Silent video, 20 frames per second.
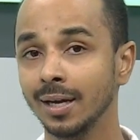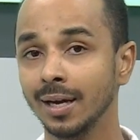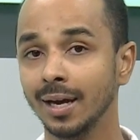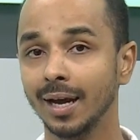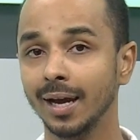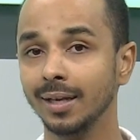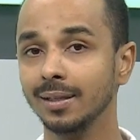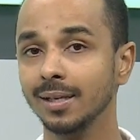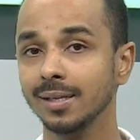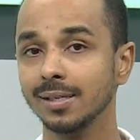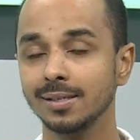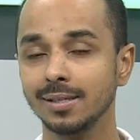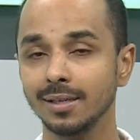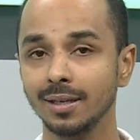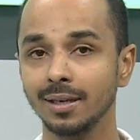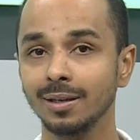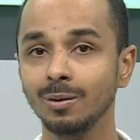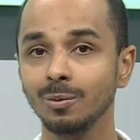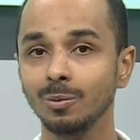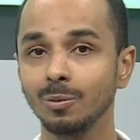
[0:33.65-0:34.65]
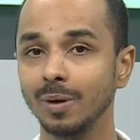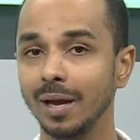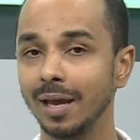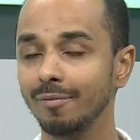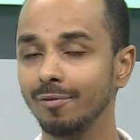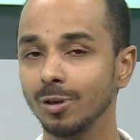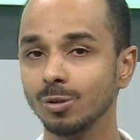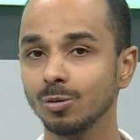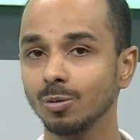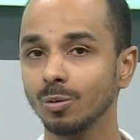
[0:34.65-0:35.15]
Ainda assim, o
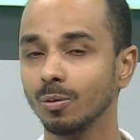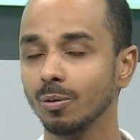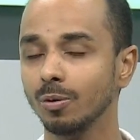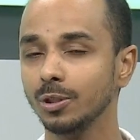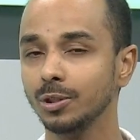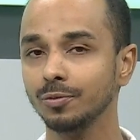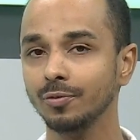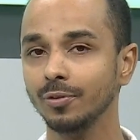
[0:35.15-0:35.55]
Everson hoje